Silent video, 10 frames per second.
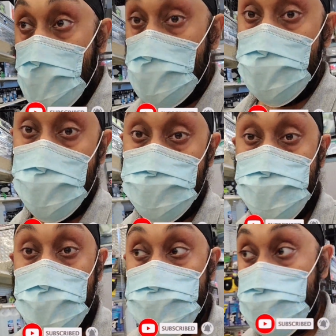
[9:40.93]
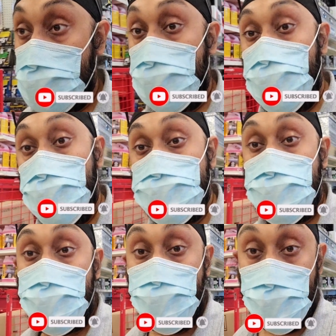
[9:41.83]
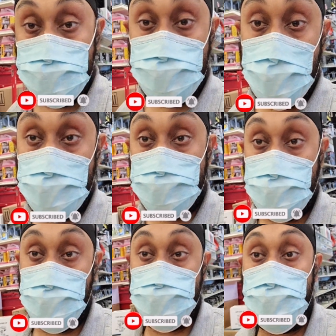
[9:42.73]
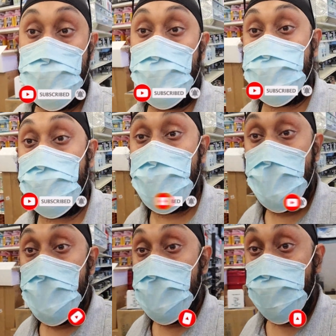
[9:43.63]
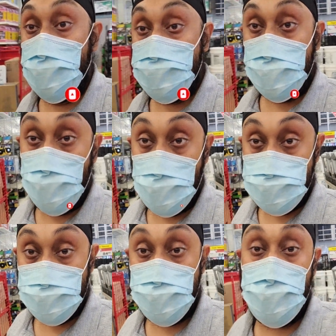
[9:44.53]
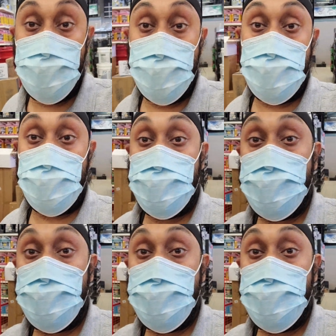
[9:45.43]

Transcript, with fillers: टायर्स स्टीरियोज रिमोट स्टार्टर सब कुछ मिल जाता है विंडशील्ड वॉशर्स एंड एवरीथिंग